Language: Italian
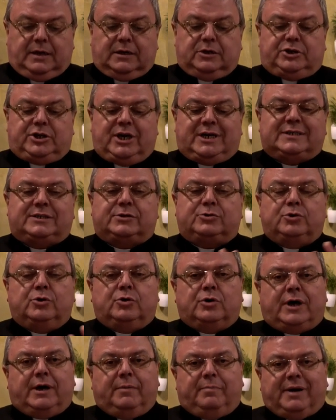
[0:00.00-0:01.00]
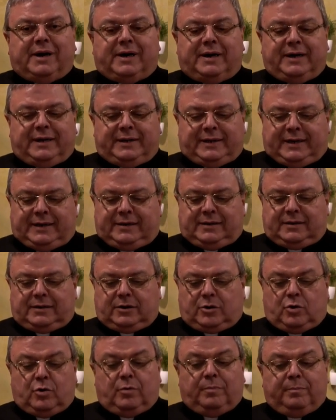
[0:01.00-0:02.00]
Gesto che
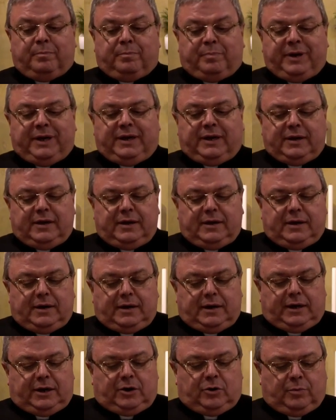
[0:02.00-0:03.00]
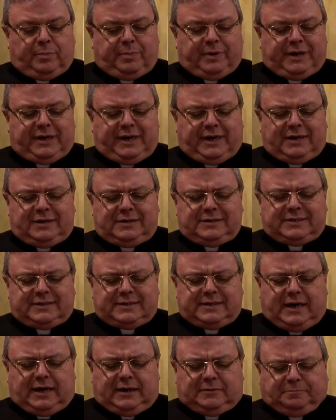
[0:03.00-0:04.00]
Bernadette compì in
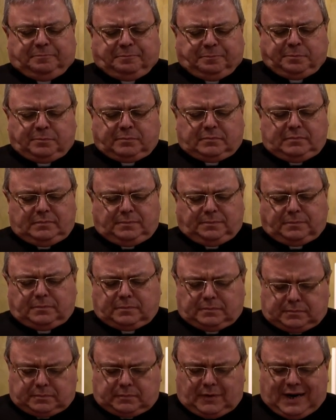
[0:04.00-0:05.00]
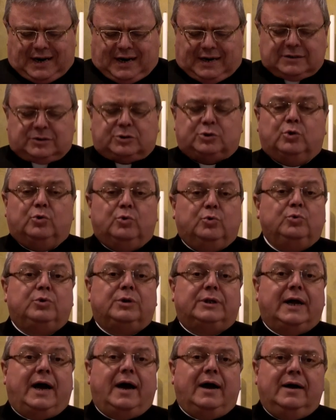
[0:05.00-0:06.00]
obbedienza
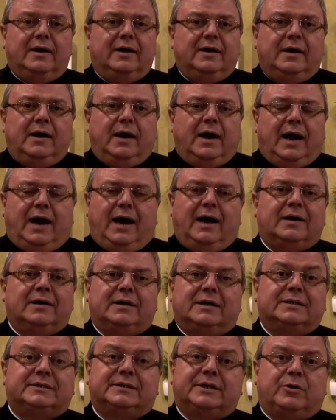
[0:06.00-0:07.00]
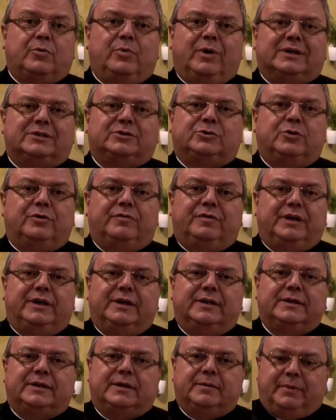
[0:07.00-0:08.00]
assoluta, anche se questo
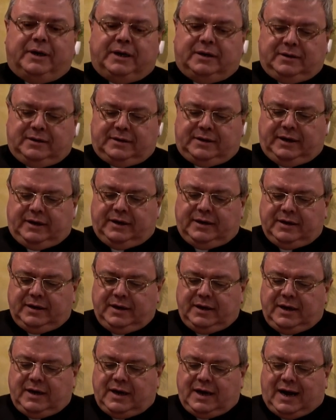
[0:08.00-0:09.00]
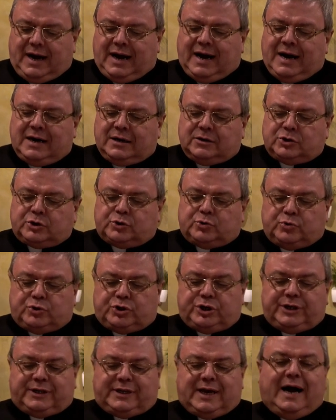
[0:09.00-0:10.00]
evidentemente ha
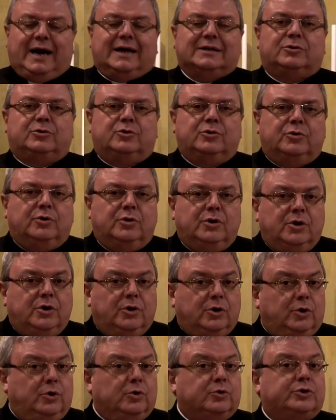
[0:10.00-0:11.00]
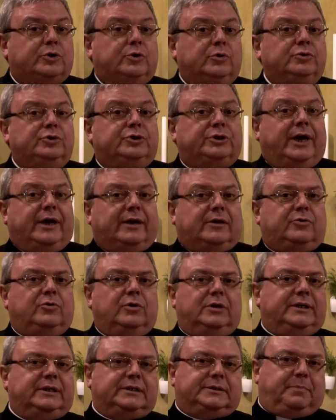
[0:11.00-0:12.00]
suscitato lo sconcerto
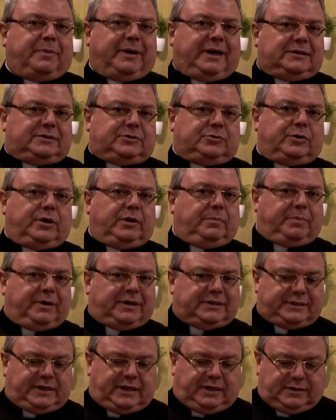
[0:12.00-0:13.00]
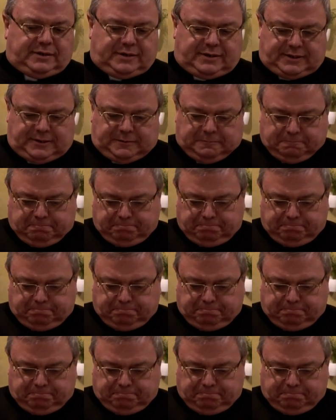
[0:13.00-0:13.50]
e il disprezzo dei presenti.